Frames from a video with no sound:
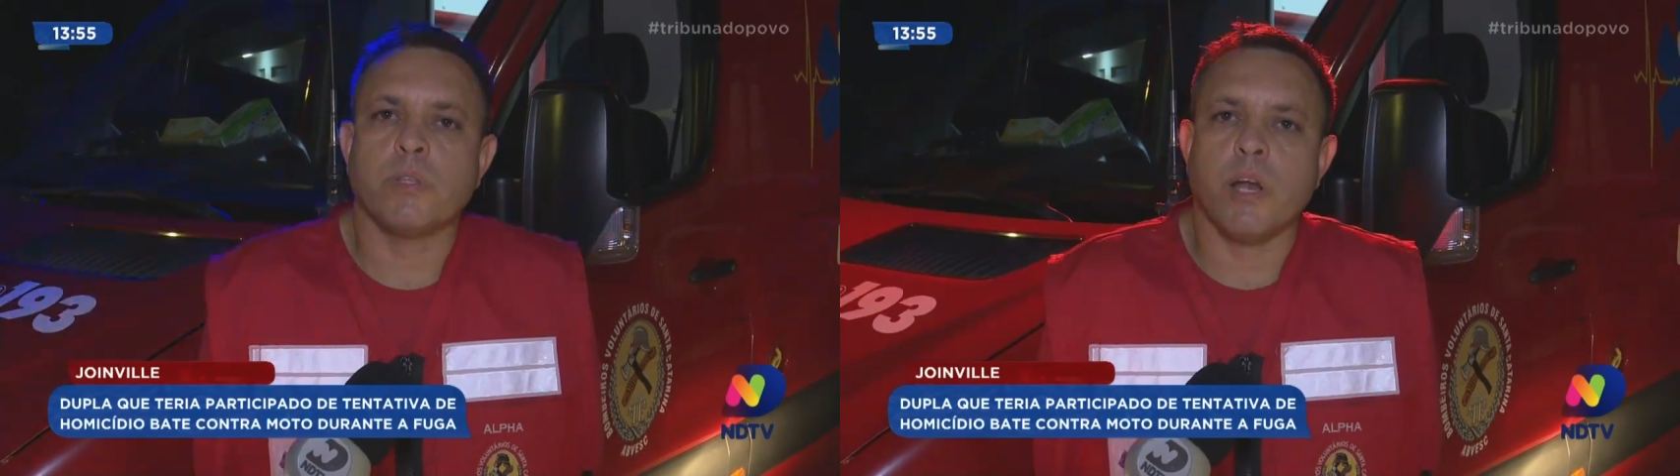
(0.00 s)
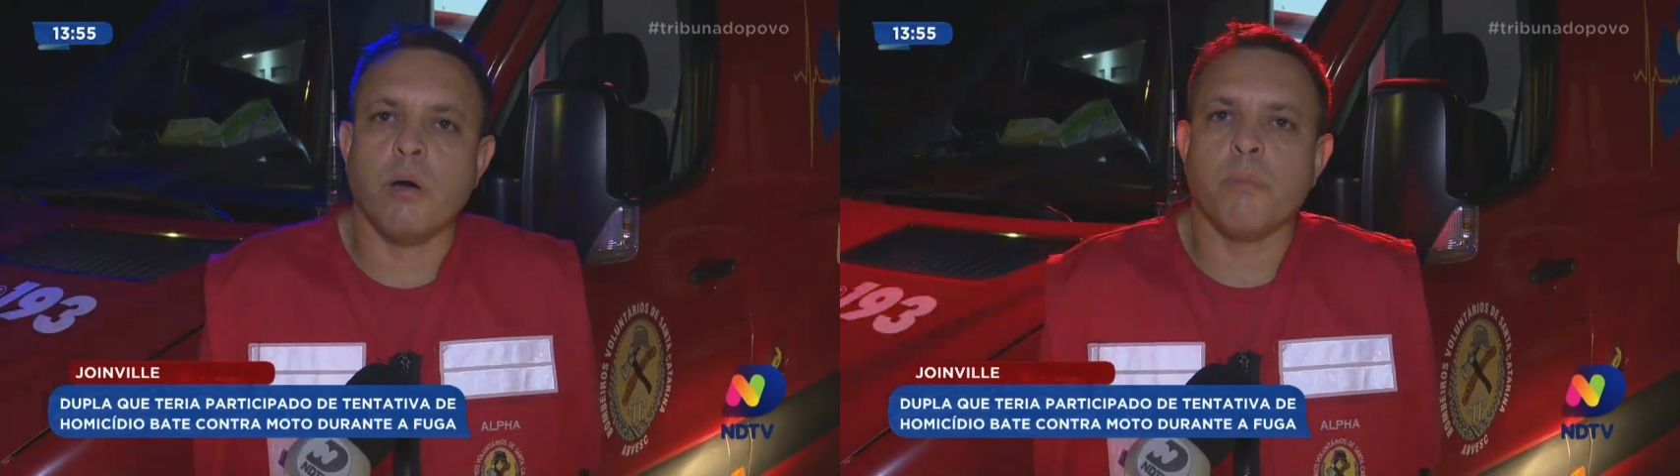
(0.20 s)

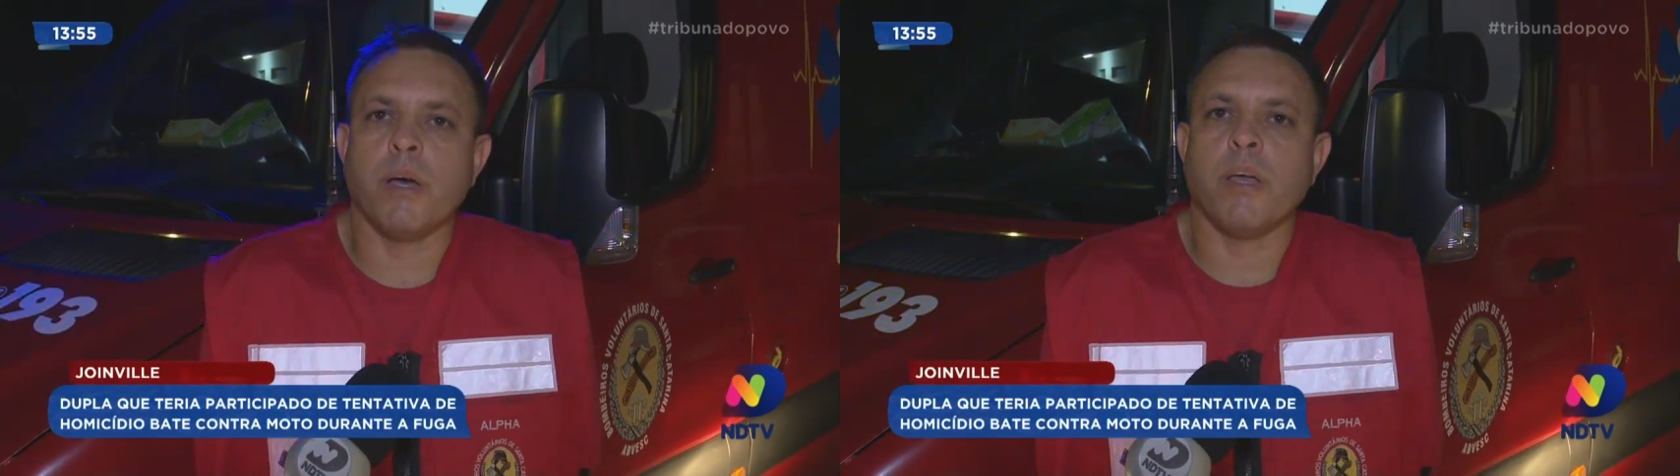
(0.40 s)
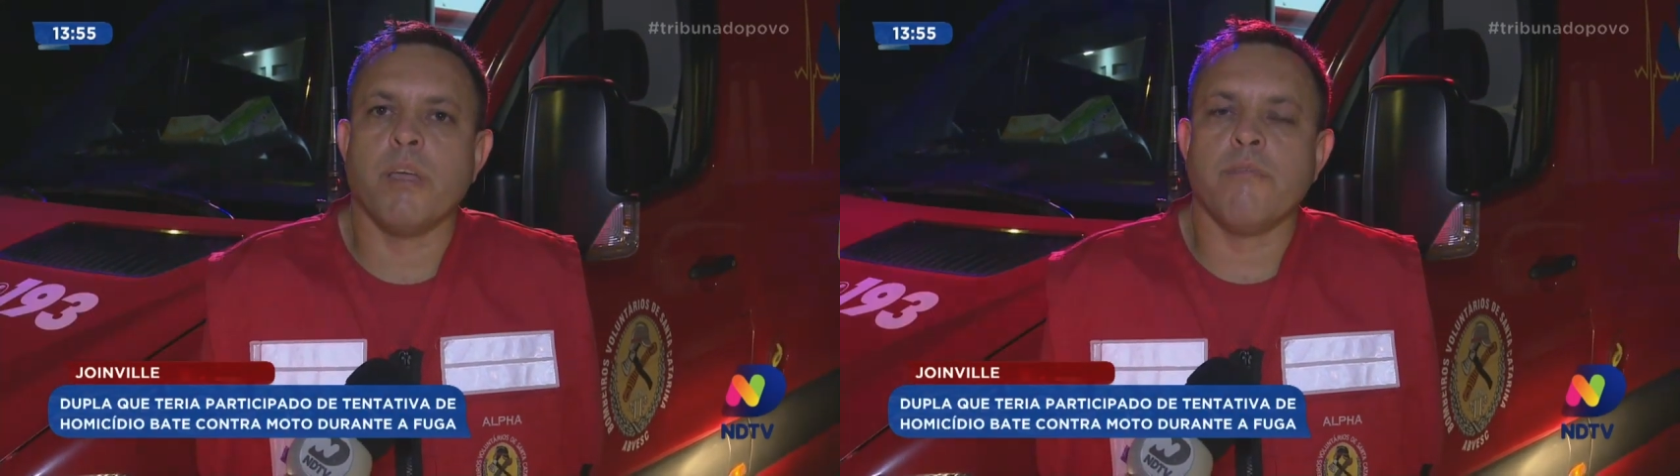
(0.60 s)

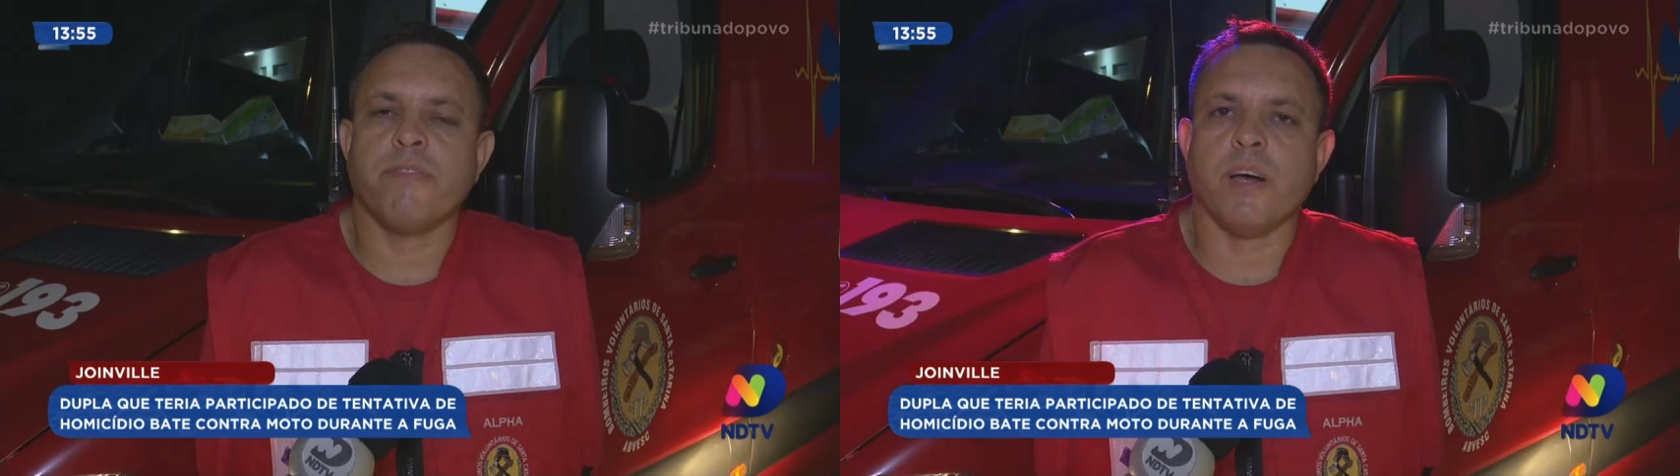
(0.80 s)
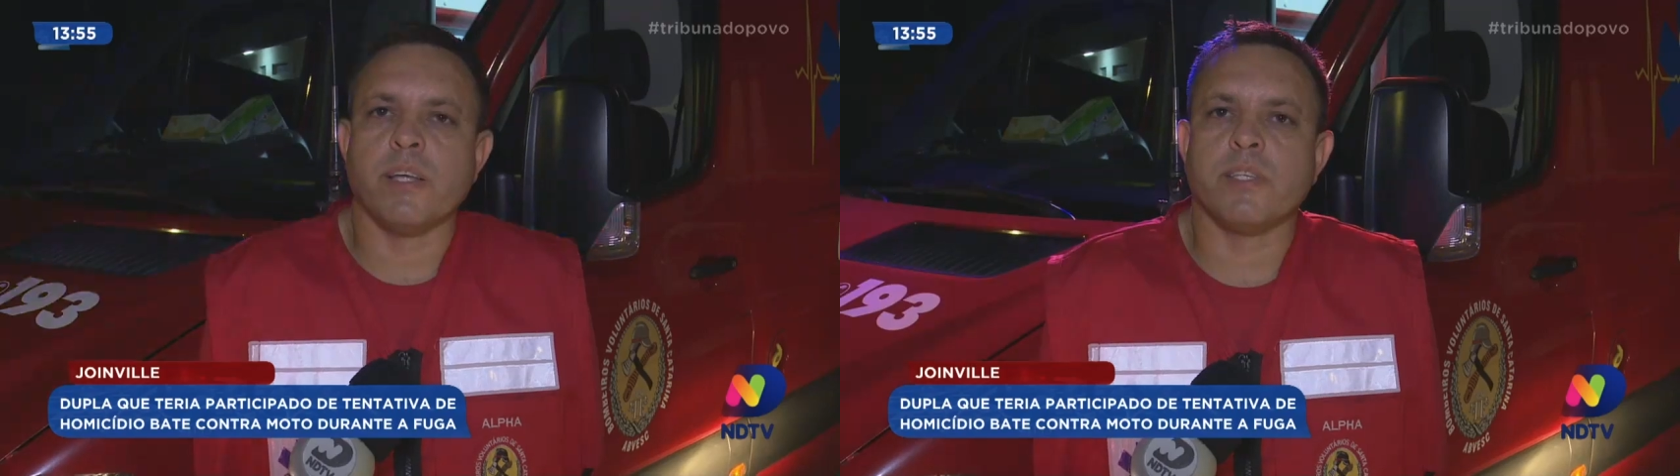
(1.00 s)
trauma em
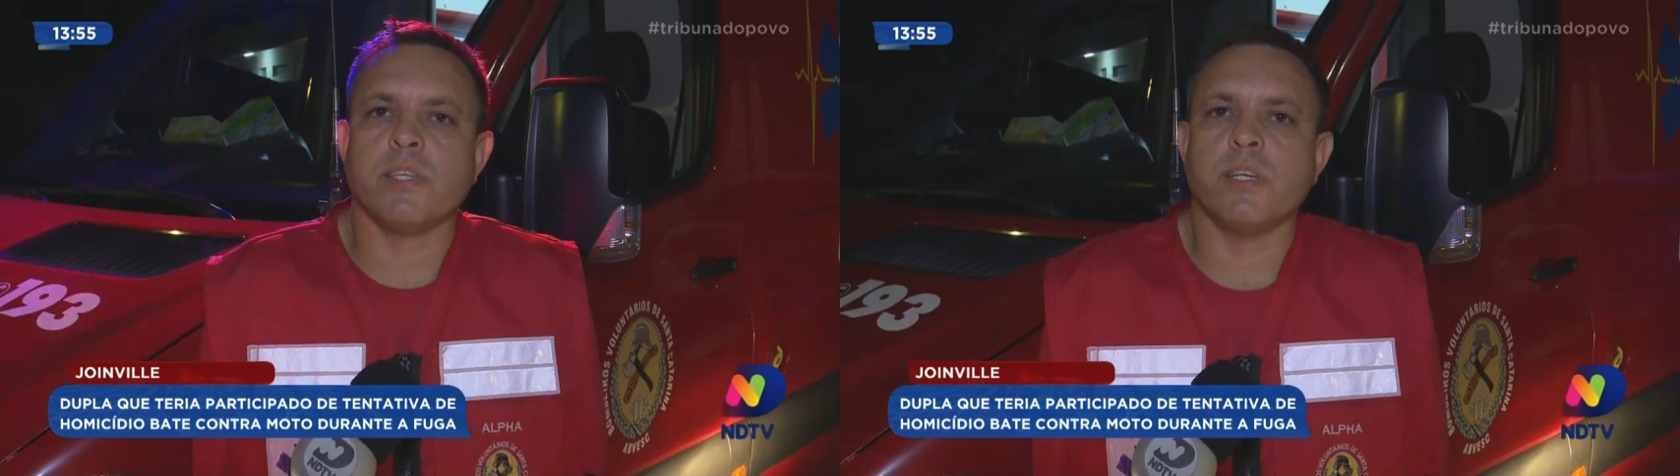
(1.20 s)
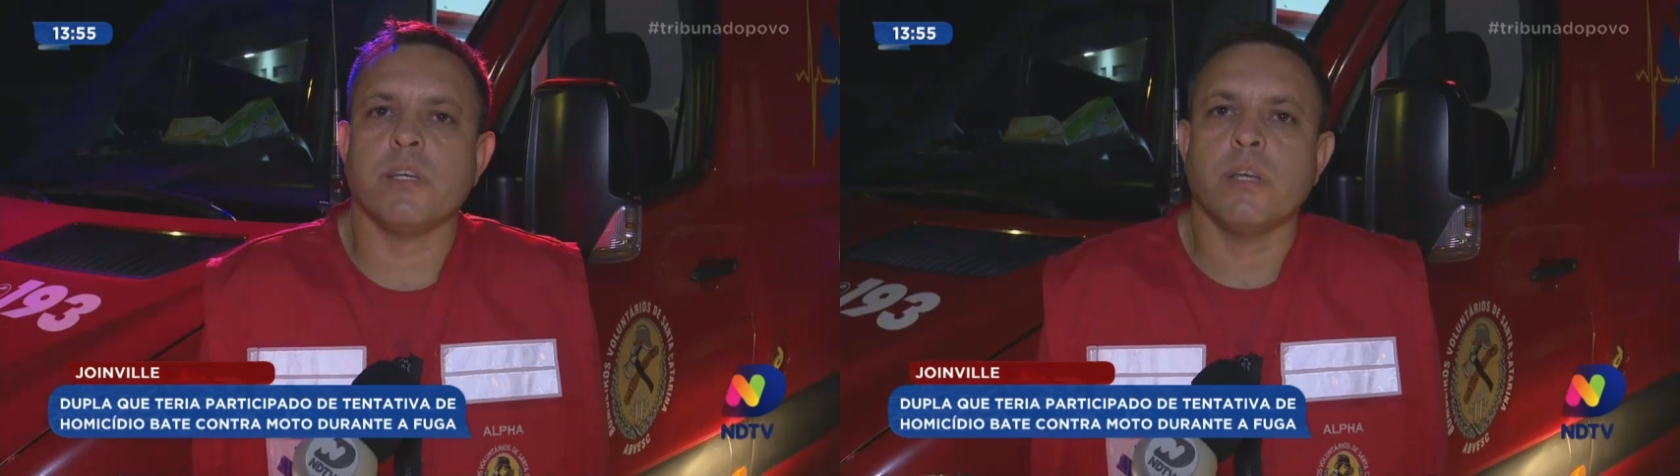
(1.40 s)

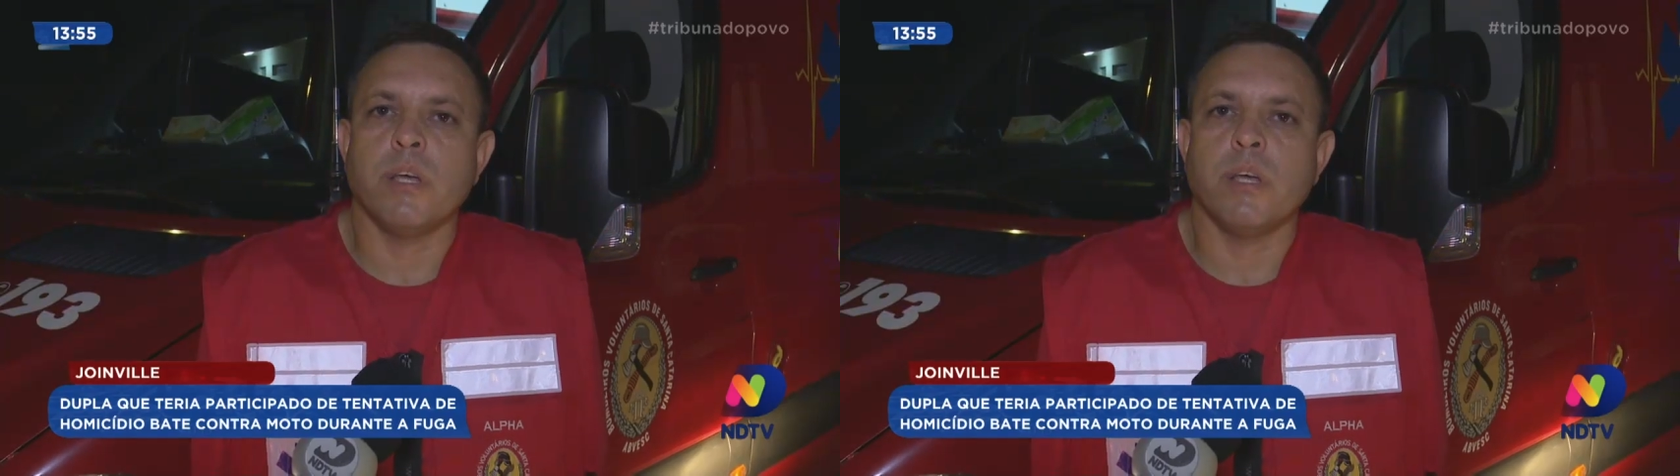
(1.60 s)
face